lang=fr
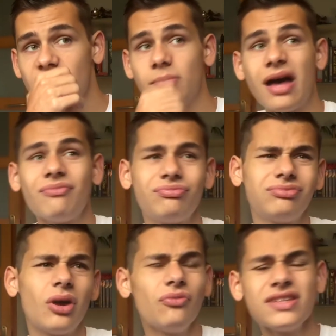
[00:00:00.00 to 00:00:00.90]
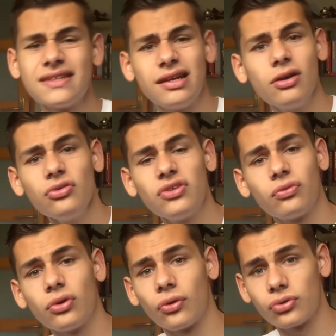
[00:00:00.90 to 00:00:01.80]
bah en fait c'est les gosses qui
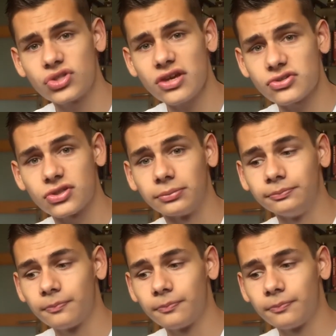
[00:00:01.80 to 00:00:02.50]
font leur recherche